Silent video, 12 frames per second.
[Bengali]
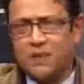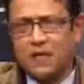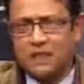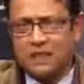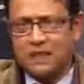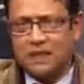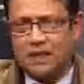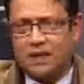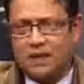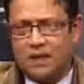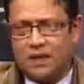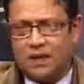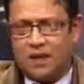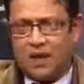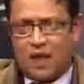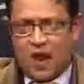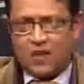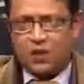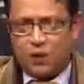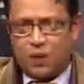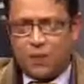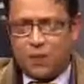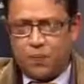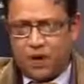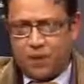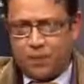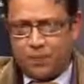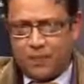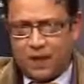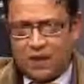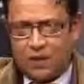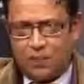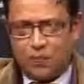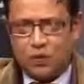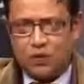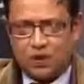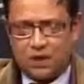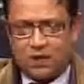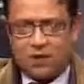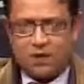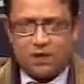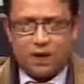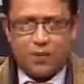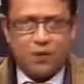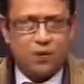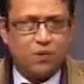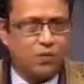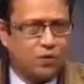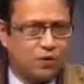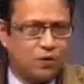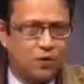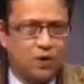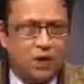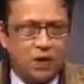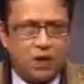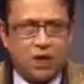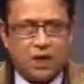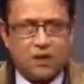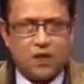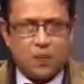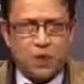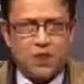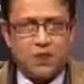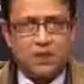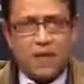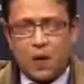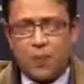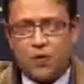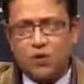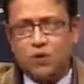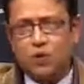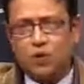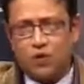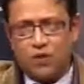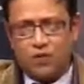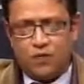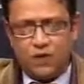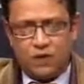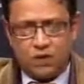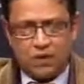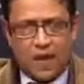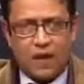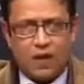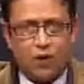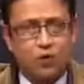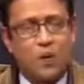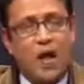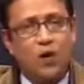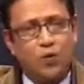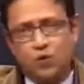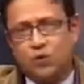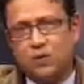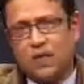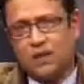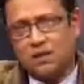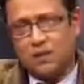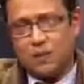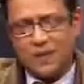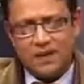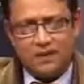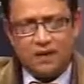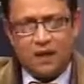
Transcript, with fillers: যাচ্ছেন আশা করি আপনার মানে প্রশ্নের আমি উত্তর দিতে পেরেছি তারপরে যদি কোনো কনফিউশন থাকে অথবা আরও কিছু জানতে চান প্লিজ